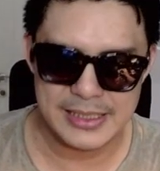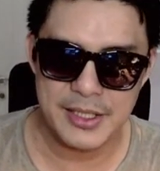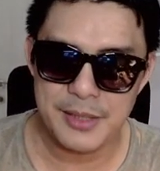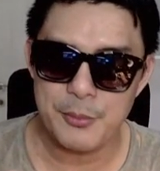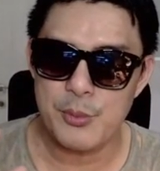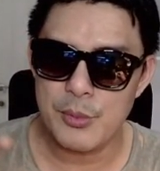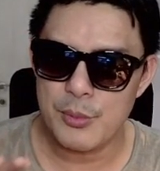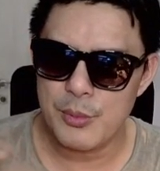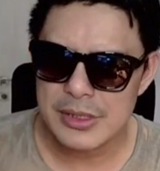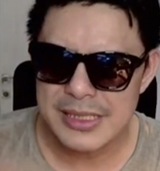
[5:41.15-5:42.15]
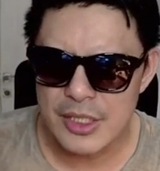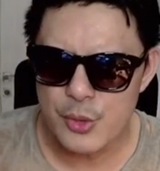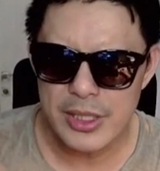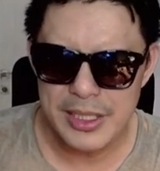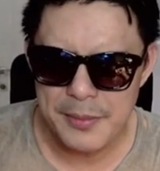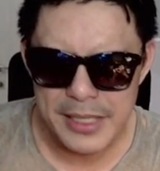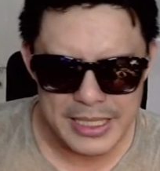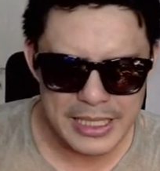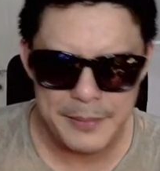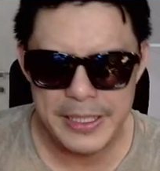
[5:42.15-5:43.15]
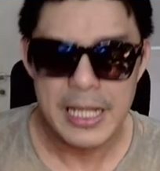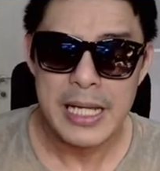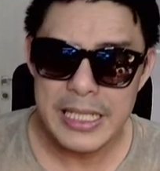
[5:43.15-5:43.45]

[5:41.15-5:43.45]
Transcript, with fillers: Ini cenderung gimana ya, rada beda.